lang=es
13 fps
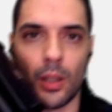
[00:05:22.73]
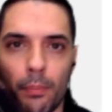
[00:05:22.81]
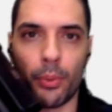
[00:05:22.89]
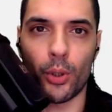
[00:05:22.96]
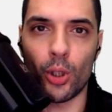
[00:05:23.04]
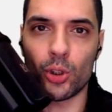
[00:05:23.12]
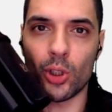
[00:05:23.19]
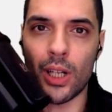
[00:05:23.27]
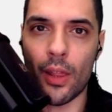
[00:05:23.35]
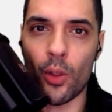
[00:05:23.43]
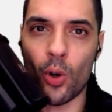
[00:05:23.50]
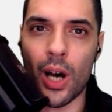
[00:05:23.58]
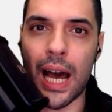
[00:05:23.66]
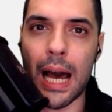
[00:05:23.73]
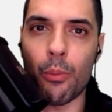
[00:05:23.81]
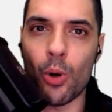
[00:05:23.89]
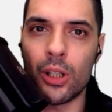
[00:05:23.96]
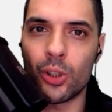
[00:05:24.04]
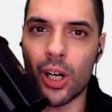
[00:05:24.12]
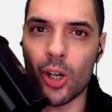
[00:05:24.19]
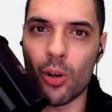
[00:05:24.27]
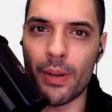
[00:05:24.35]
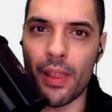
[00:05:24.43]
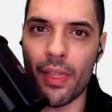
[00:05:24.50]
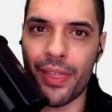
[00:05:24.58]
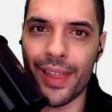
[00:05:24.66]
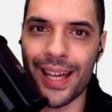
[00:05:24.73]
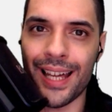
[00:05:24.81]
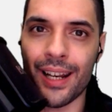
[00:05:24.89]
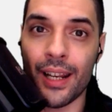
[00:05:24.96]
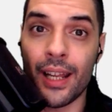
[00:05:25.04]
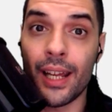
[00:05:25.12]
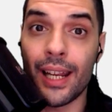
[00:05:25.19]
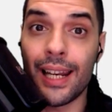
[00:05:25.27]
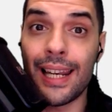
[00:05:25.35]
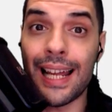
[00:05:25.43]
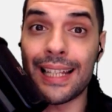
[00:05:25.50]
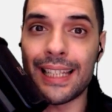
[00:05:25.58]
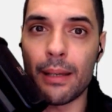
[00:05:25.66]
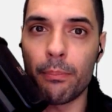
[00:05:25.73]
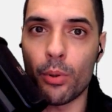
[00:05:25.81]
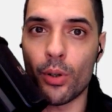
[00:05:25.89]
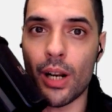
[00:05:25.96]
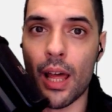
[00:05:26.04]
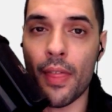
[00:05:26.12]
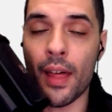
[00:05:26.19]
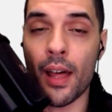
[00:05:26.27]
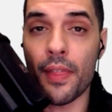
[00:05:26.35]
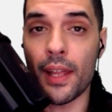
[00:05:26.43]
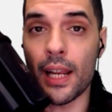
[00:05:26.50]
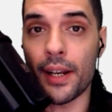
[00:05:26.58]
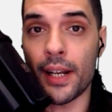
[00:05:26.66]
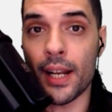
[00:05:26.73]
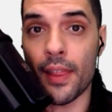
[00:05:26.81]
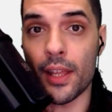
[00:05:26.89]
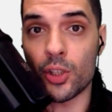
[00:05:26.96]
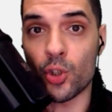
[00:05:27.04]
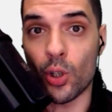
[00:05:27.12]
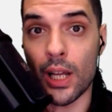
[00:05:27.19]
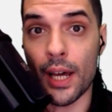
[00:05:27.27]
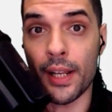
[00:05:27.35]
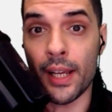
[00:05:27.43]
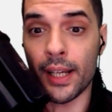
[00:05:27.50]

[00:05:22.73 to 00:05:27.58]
Por otro lado, ha vuelto a comenzar la temporada de la arena de Solare,